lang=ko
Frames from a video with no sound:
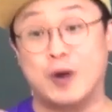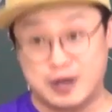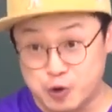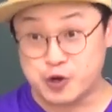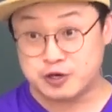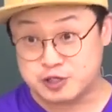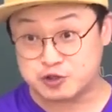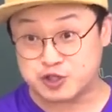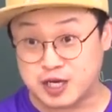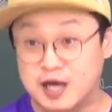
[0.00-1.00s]
완료형을
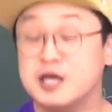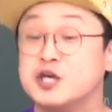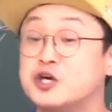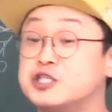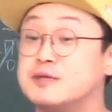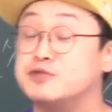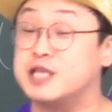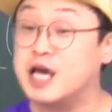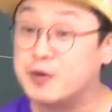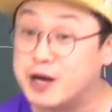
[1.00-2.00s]
써주자. 현재
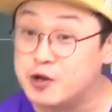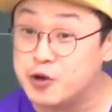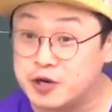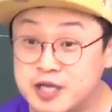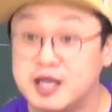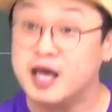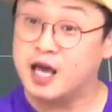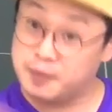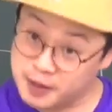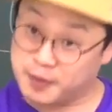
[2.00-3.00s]
분사의 완료형은
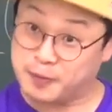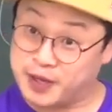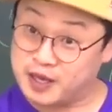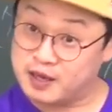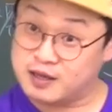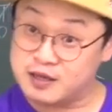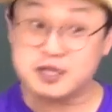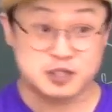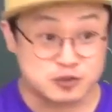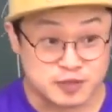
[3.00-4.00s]
having pp.
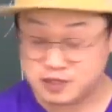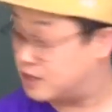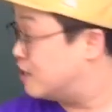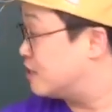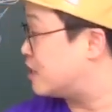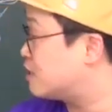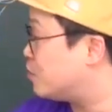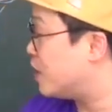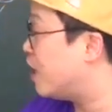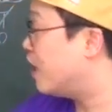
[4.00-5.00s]
이렇게 써주면 되잖아. 따라서
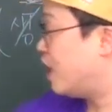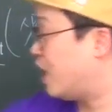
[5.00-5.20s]
뭐야?